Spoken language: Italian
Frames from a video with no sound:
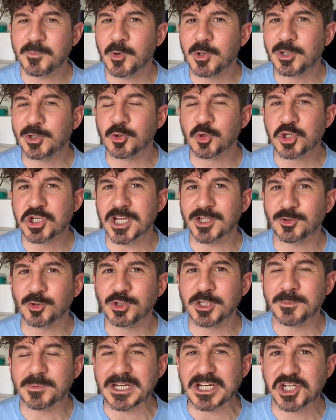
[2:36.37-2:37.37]
poi il concetto
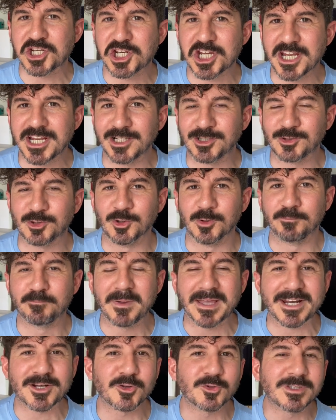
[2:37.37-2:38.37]
di prescelto,
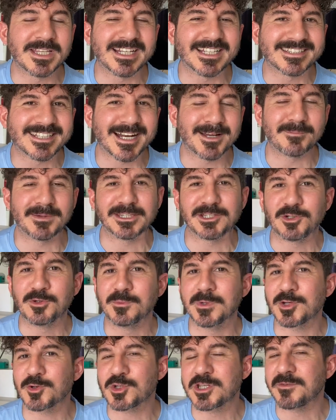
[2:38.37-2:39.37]
perno della trama di
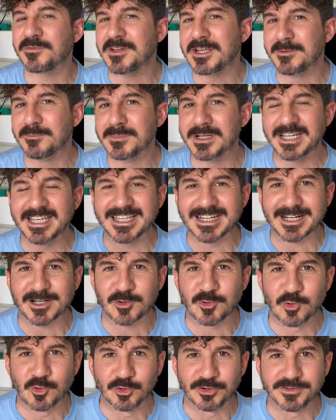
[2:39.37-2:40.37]
numerosi film e
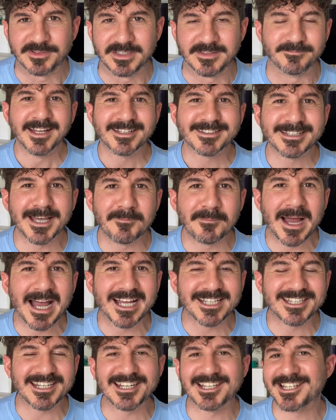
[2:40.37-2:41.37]
racconti. Da
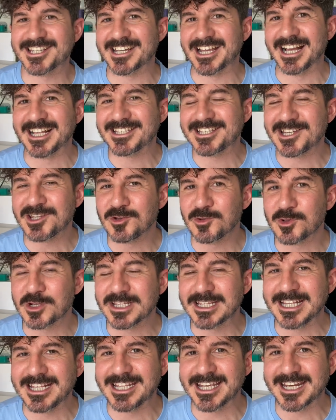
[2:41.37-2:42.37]
Matrix al
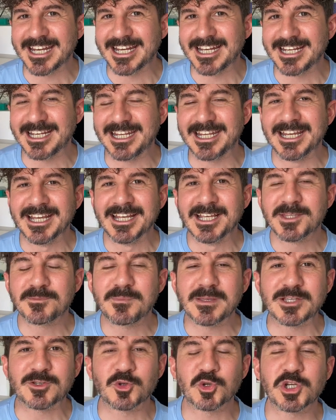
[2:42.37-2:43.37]
Signore degli Anelli,
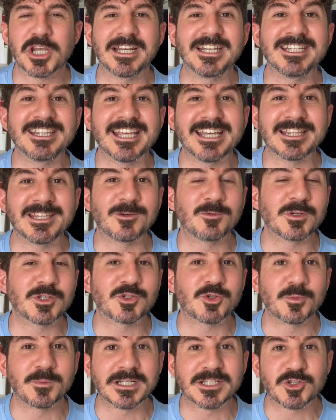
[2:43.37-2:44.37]
spesso c'è l'idea di
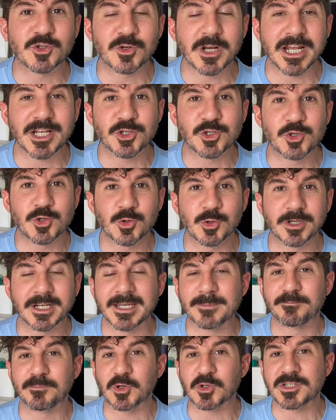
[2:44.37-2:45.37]
questo personaggio
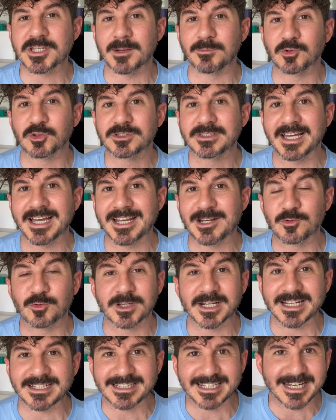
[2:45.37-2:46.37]
che possa portare un
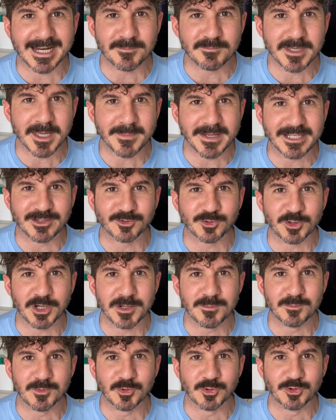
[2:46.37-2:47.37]
grande cambiamento
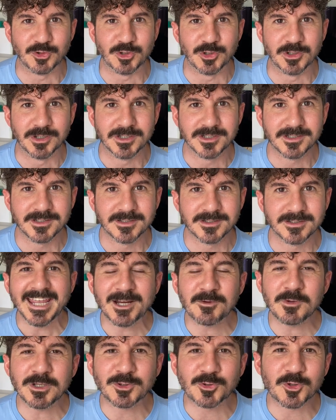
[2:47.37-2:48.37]
nel mondo.
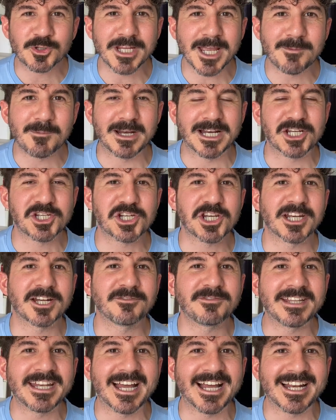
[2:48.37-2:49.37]
E qui torniamo alla scena
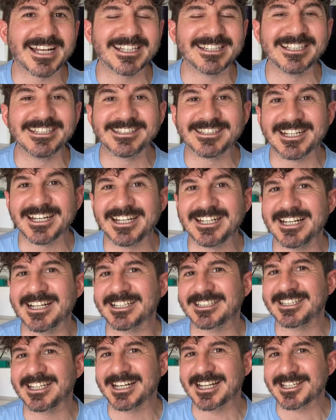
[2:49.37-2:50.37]
finale del
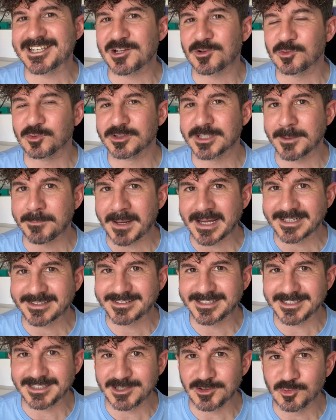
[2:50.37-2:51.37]
trailer della seconda
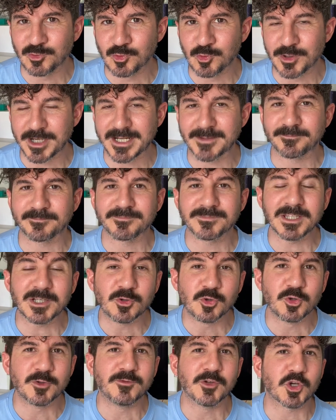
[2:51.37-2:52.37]
parte di Dune, di
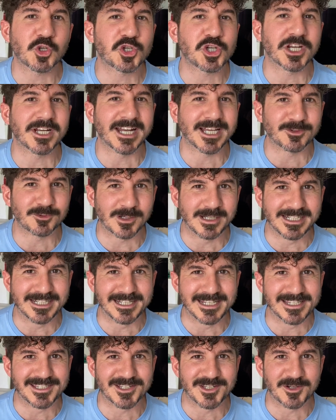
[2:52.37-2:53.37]
cui vi ho accennato
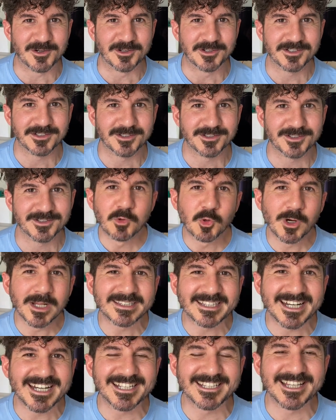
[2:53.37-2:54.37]
all'inizio. Paul
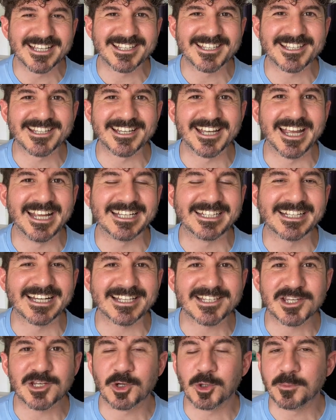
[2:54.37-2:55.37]
Atreides è il
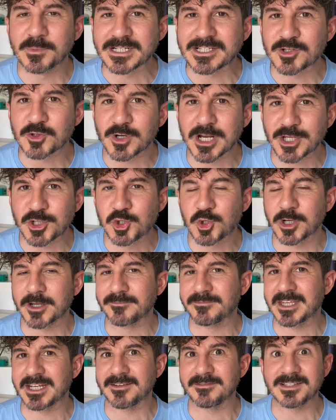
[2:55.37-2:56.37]
classico personaggio che
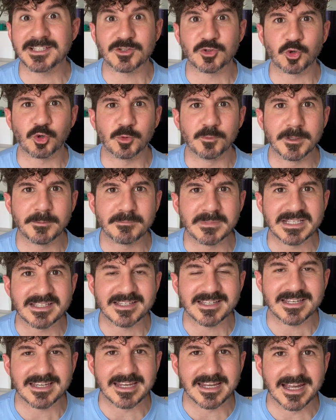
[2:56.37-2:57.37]
viene visto come
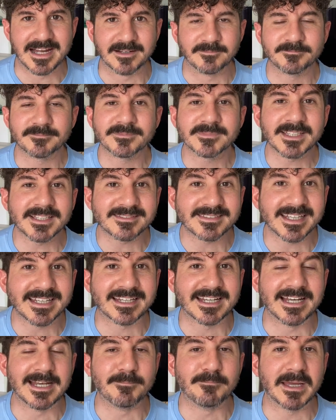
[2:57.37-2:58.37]
messia, tant'è
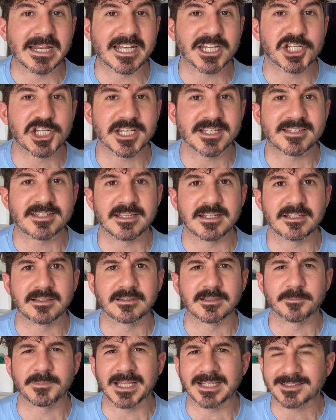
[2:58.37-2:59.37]
che le Bene
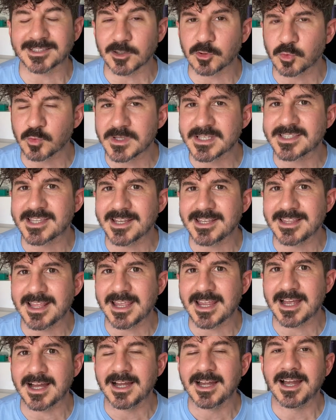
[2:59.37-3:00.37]
Gesserit piantano questa
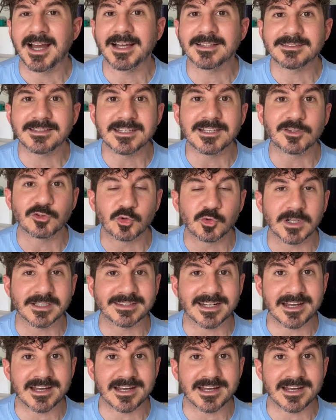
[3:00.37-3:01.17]
idea addirittura